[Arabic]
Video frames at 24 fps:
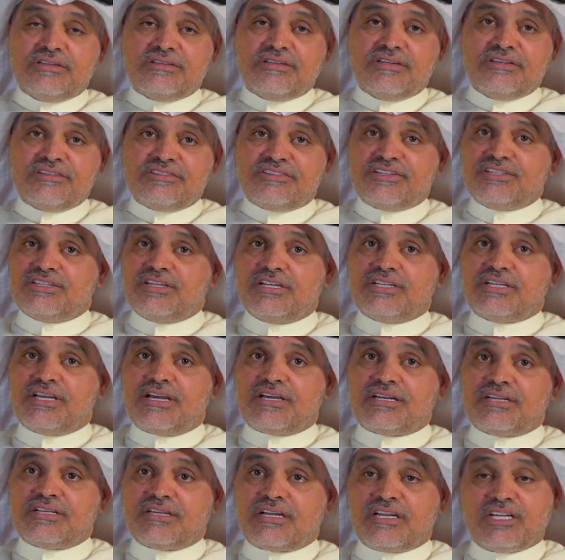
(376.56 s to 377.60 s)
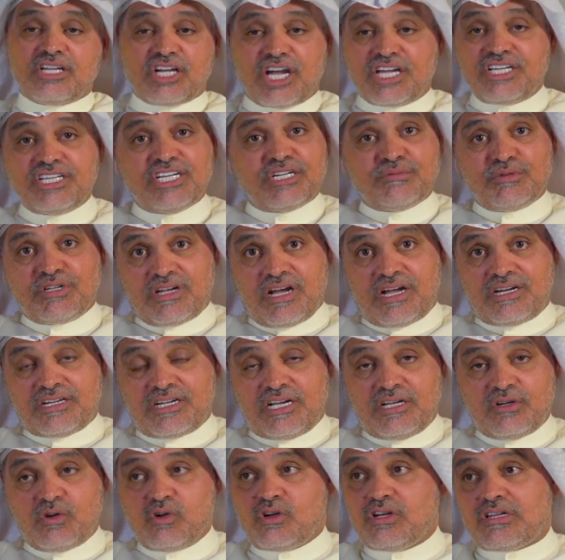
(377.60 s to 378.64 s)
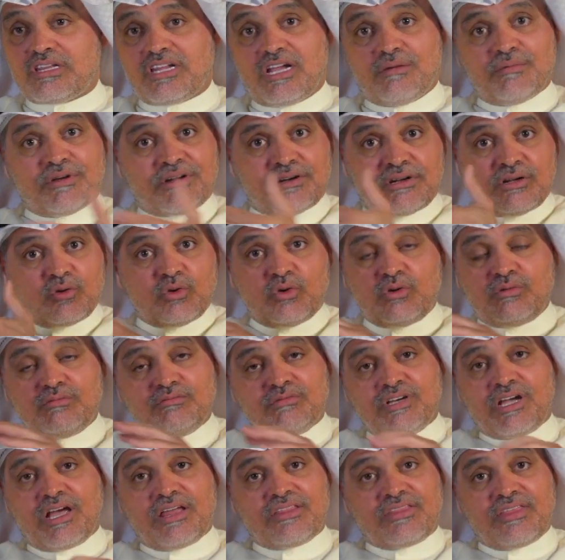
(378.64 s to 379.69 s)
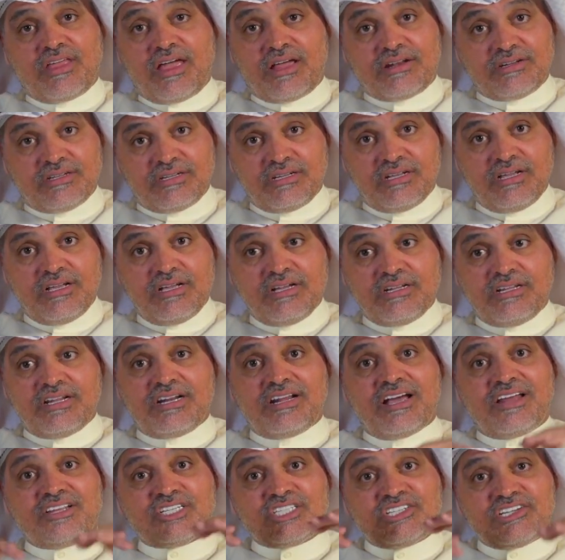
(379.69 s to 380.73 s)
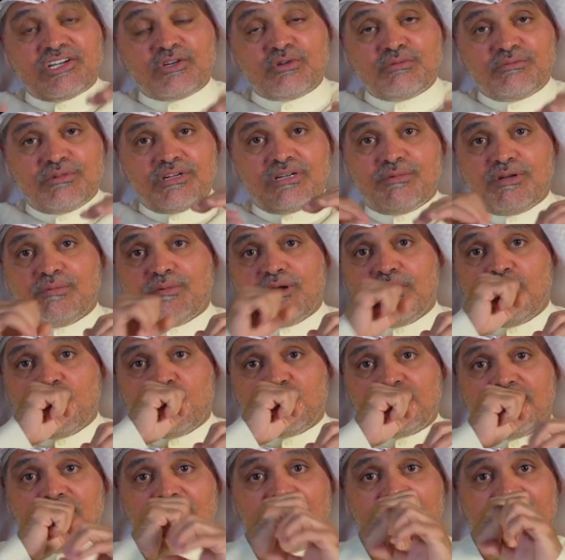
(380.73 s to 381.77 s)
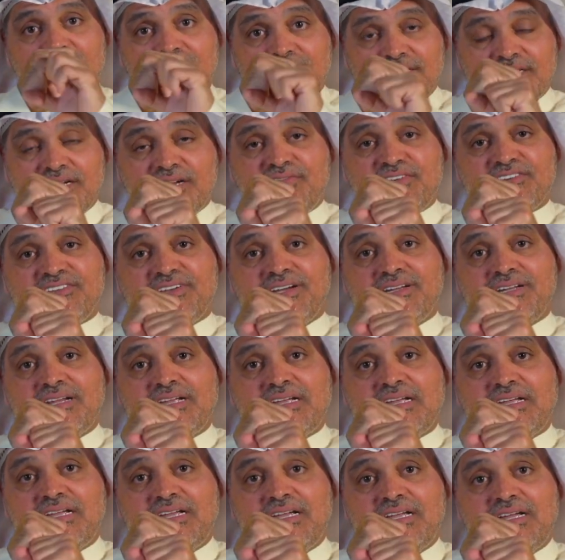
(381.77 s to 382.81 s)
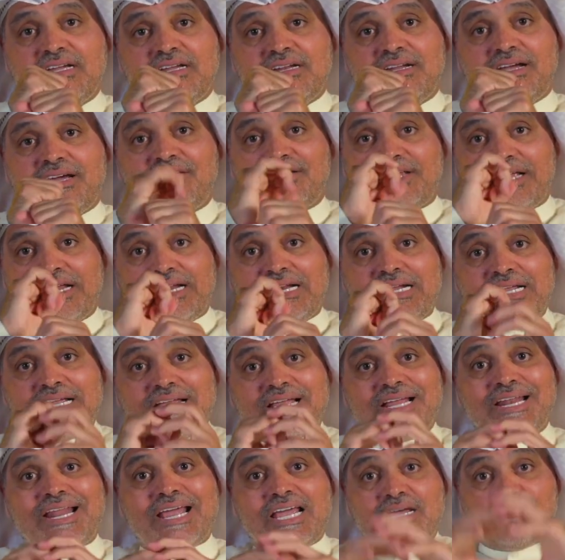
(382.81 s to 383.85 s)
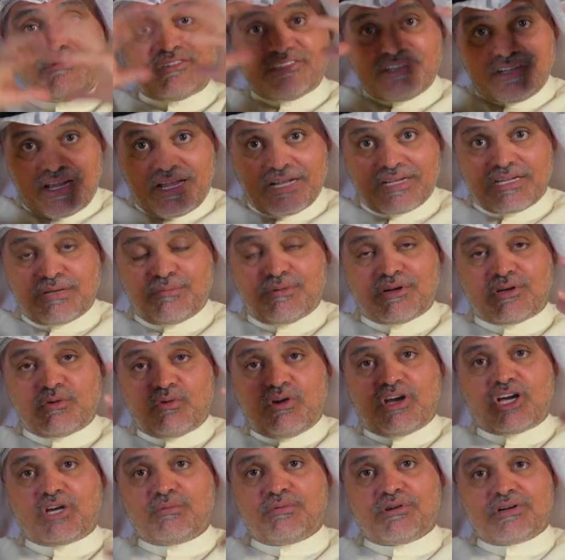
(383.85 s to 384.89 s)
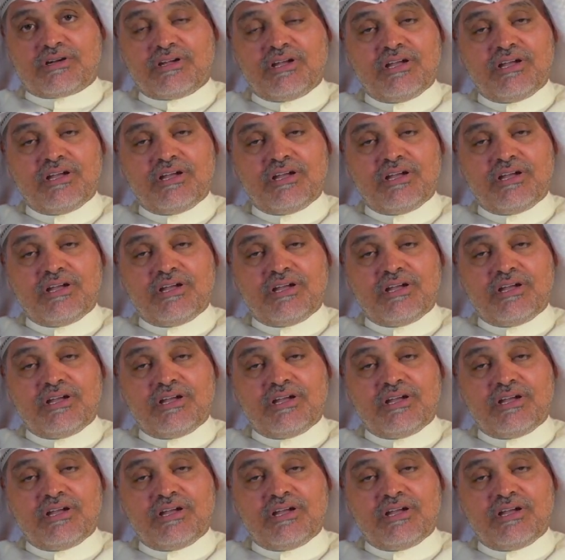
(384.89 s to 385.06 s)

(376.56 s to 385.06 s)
انسدح يعني غير مكانك يعني يقول اطلع برا روح مكان ثاني، لان هذا شو يسوي بالبالونه؟ ينفس عنها. لكن تخليها لا بيصير اكبر واكبر